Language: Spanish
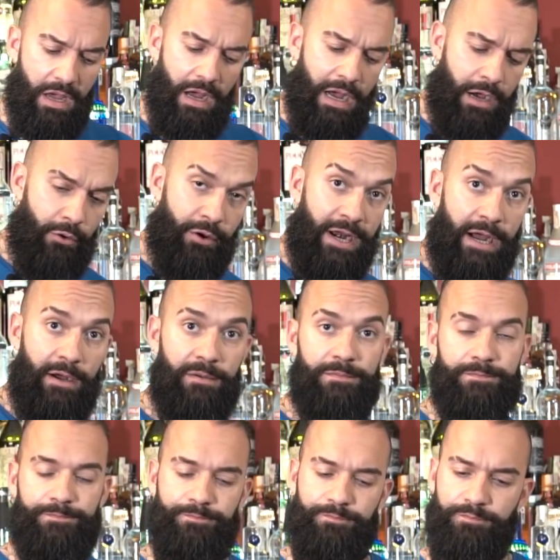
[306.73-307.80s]
Ahora,
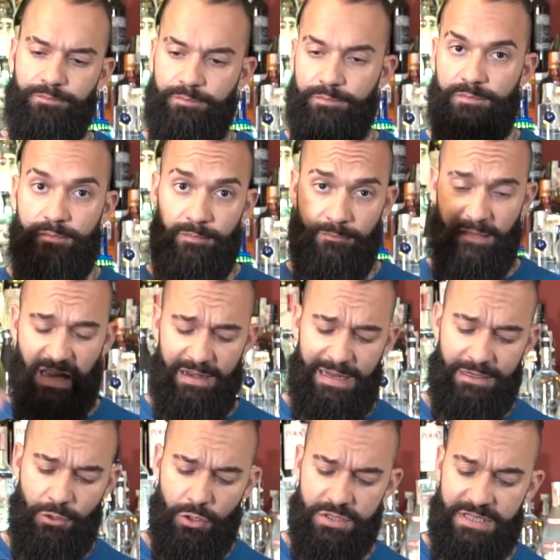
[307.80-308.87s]

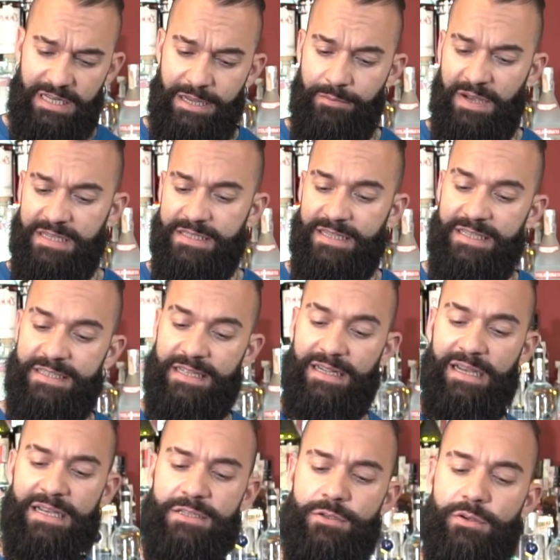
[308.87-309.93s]
las dos limas, en este
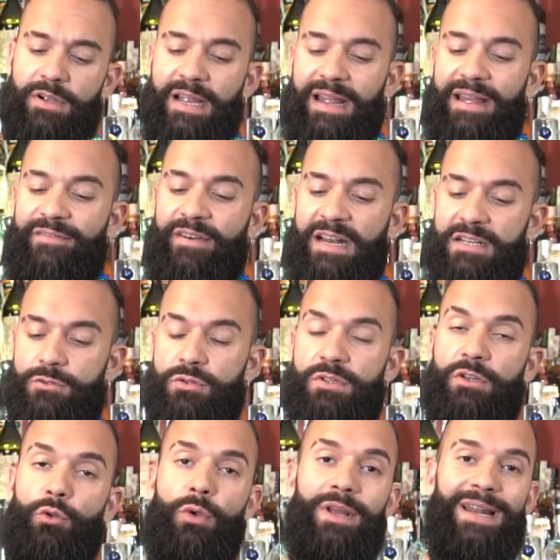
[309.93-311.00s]
caso, que van a
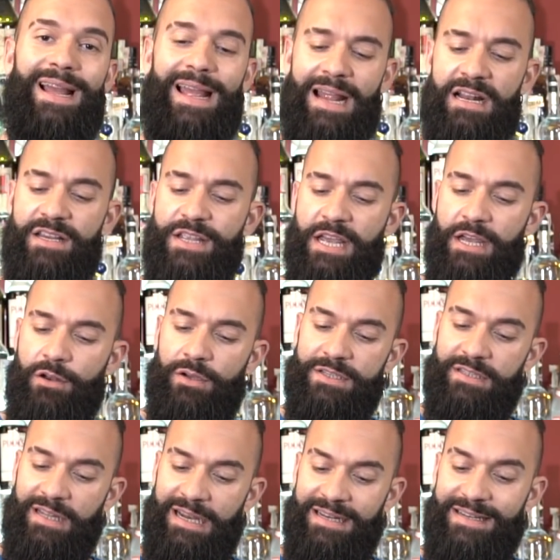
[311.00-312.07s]
sustituir el hielo,
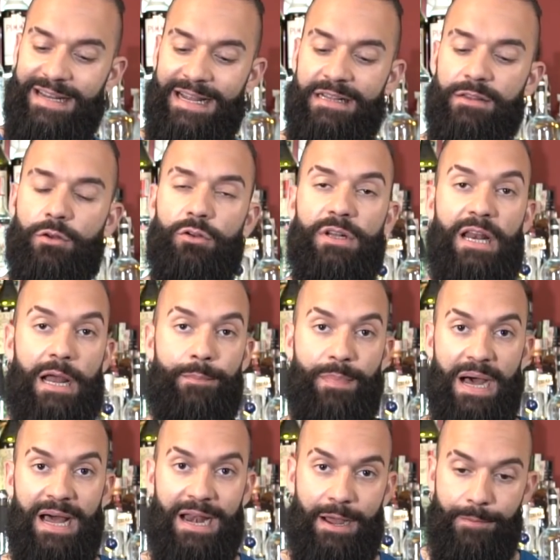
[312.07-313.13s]
estarán dentro de la
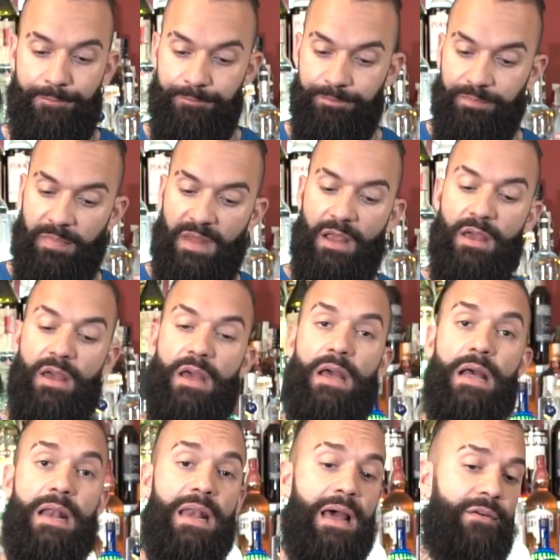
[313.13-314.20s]
pala.
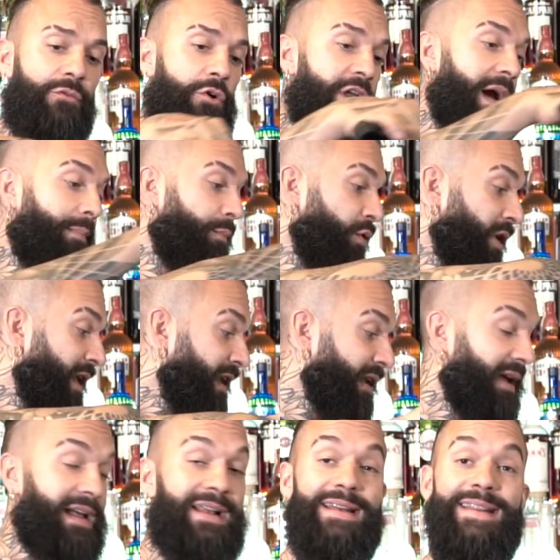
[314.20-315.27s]
La voy a poner
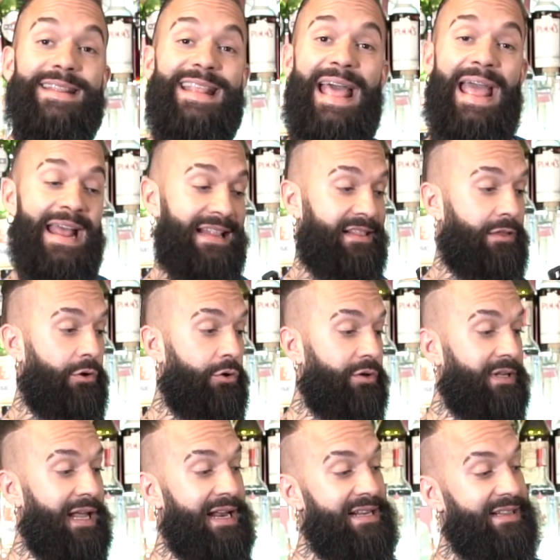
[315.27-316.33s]
dentro
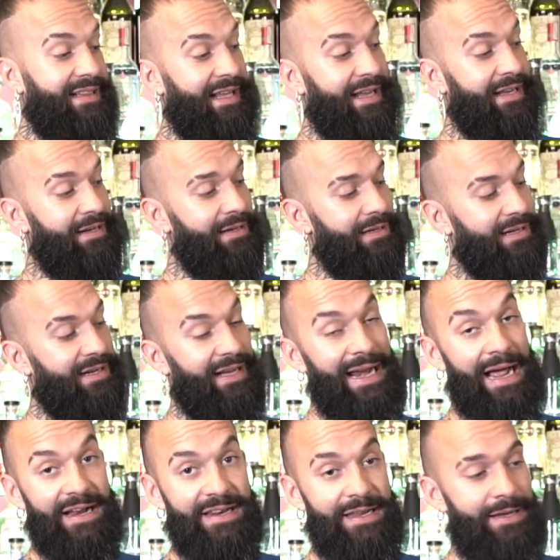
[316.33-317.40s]
del tin
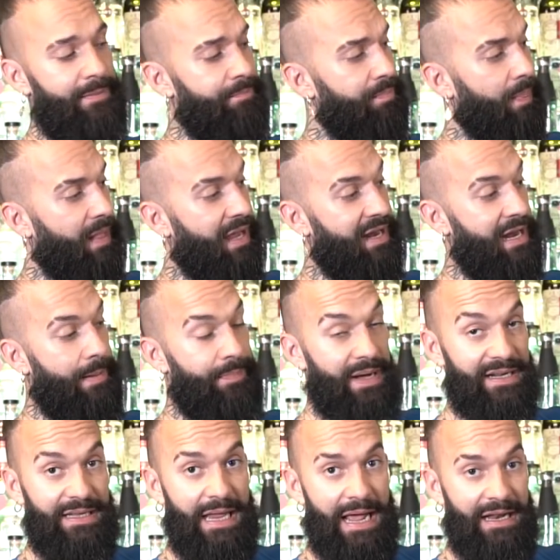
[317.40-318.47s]
grande, en la
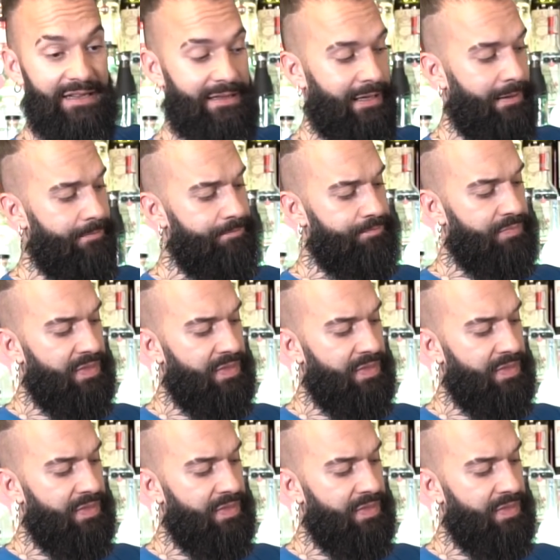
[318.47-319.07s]
parte alta,